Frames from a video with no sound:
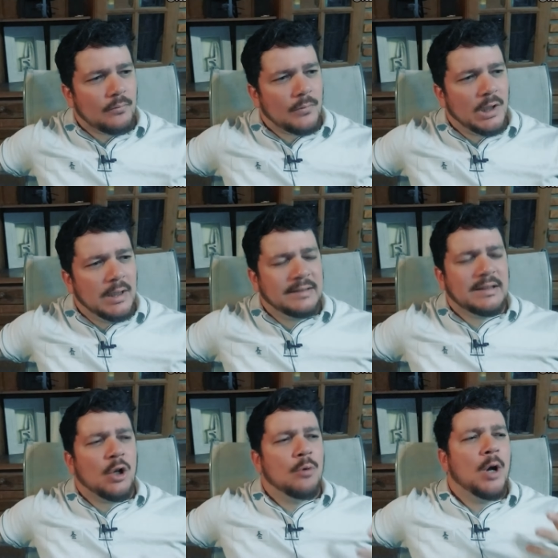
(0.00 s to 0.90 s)

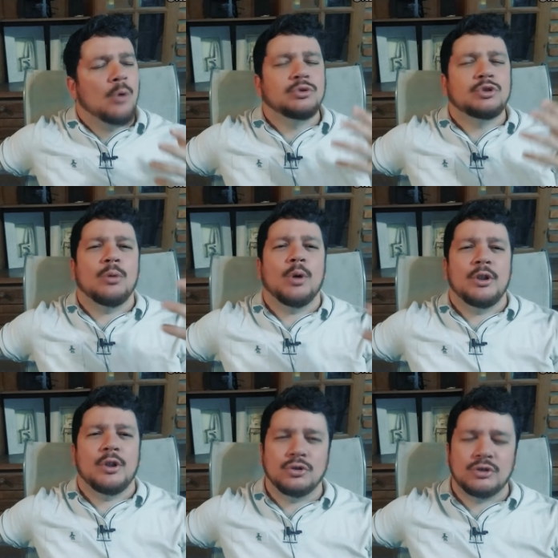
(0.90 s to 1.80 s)
está como auto
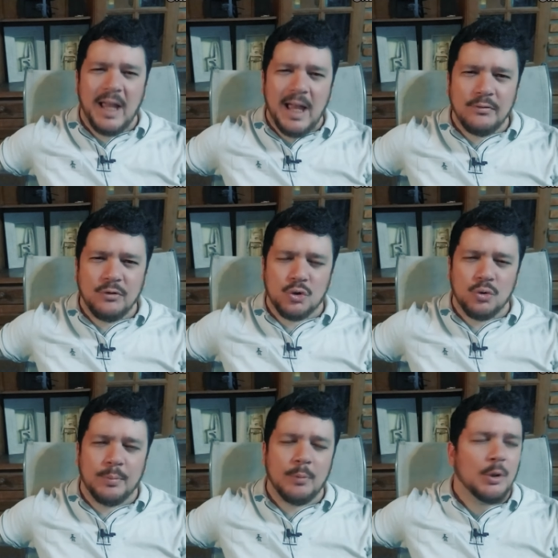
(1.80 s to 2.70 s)
boicoteando su
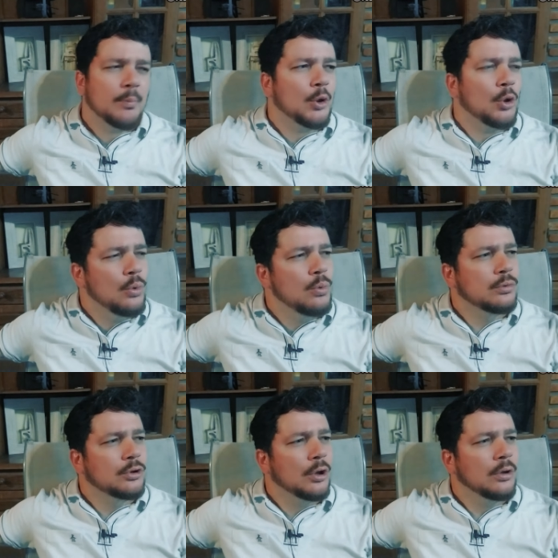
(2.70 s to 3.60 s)
propio
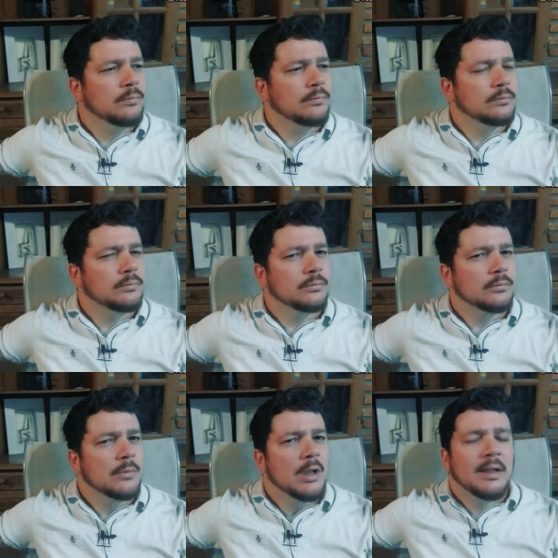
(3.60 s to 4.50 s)
producto
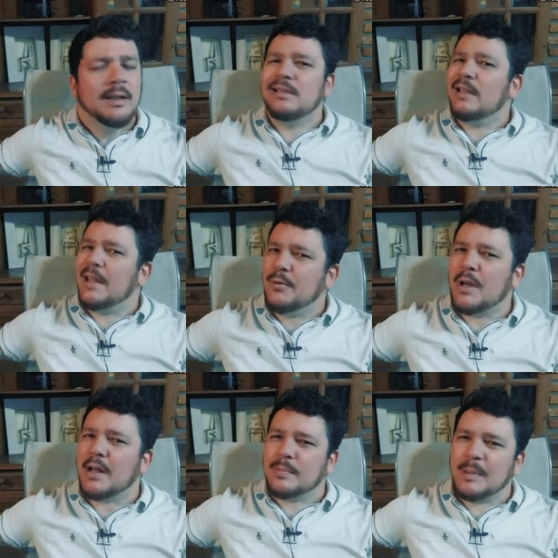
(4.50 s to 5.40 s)
y tiene una
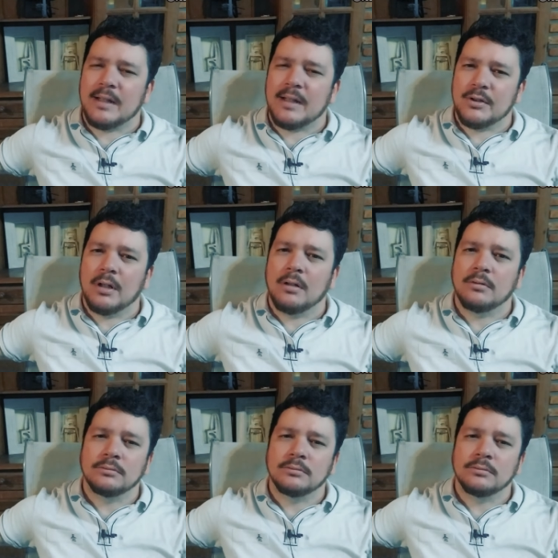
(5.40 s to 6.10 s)
explicación.